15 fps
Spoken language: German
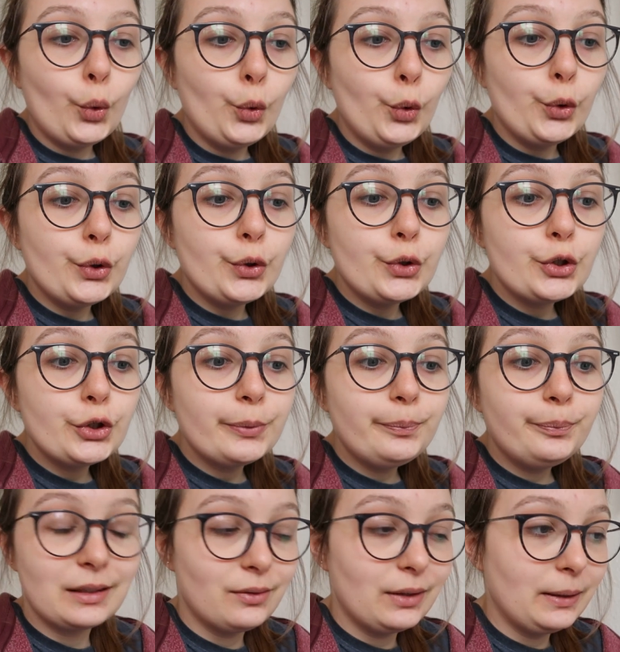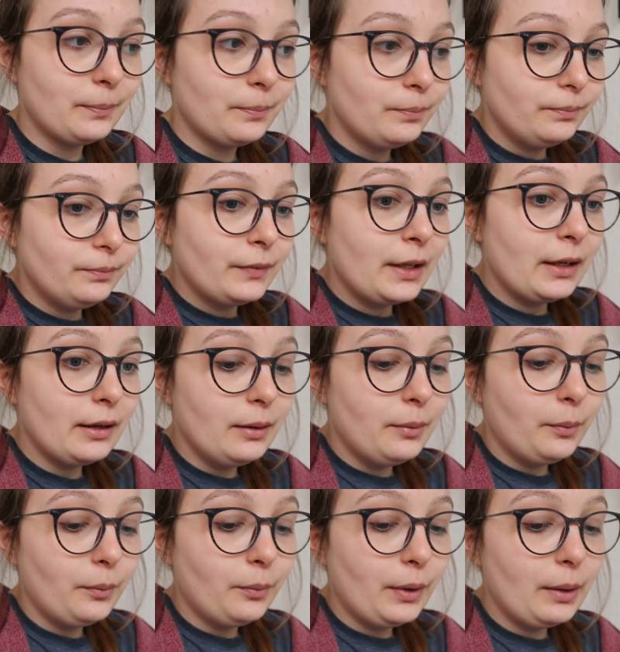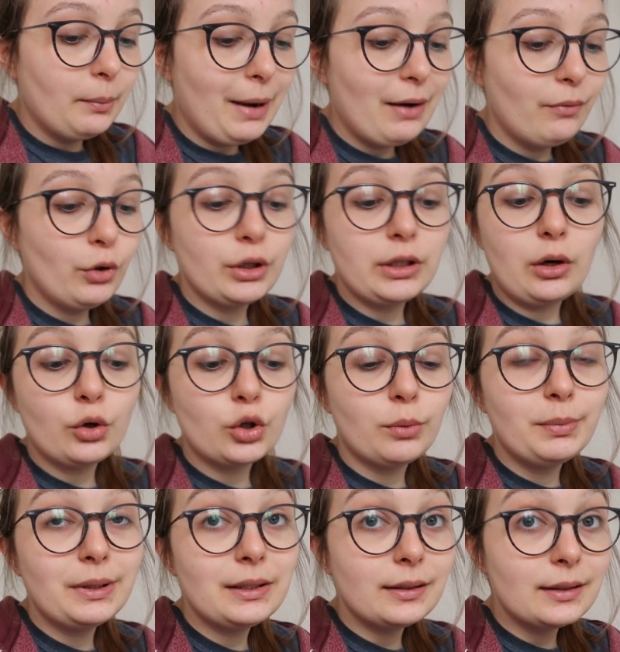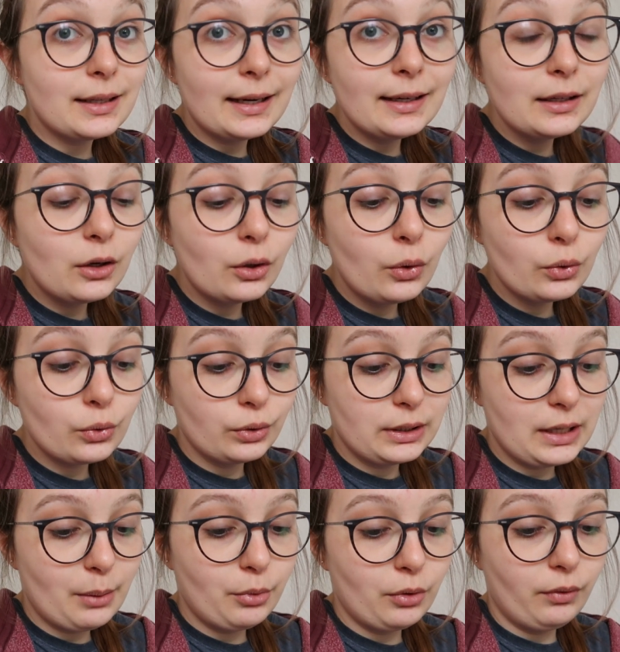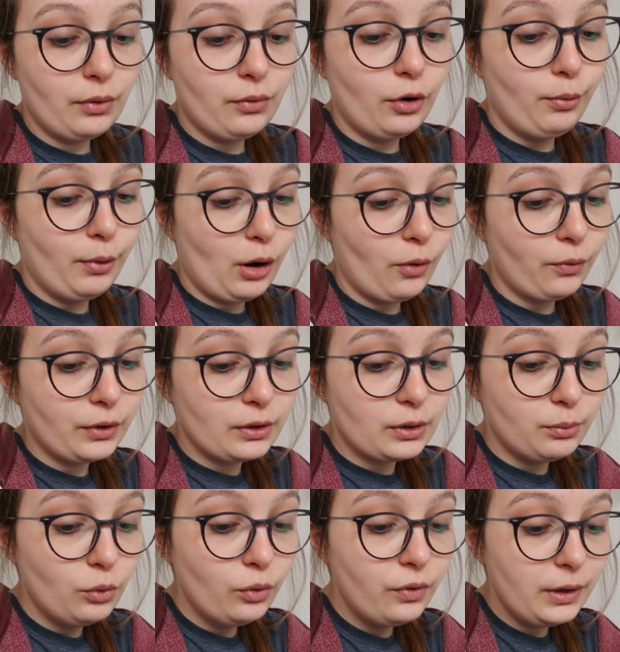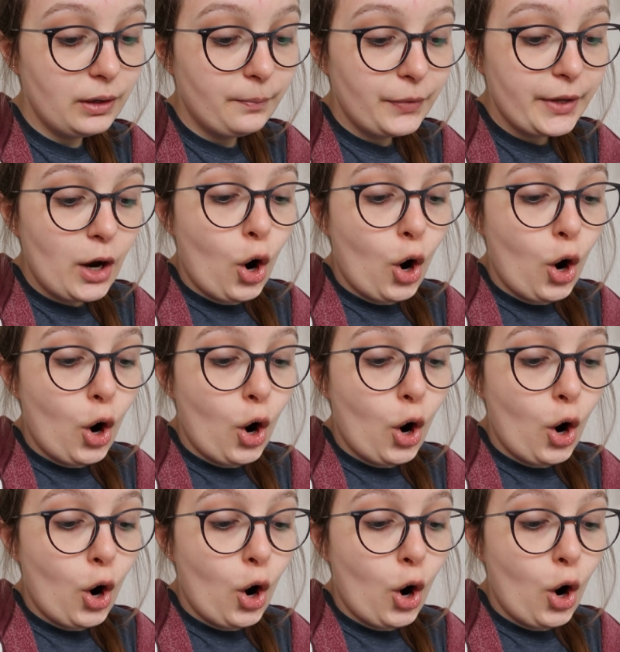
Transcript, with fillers: Und deswegen ähm, machen wir heute auch schon ein bisschen zeitiger los und ich habe irgendwie voll Bock auf einen Smoothie.